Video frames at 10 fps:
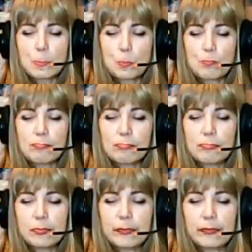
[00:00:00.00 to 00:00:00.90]
Mm-hmm. От
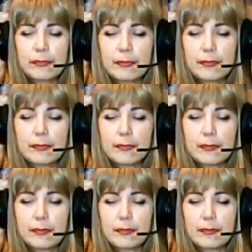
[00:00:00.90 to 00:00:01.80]
финьков до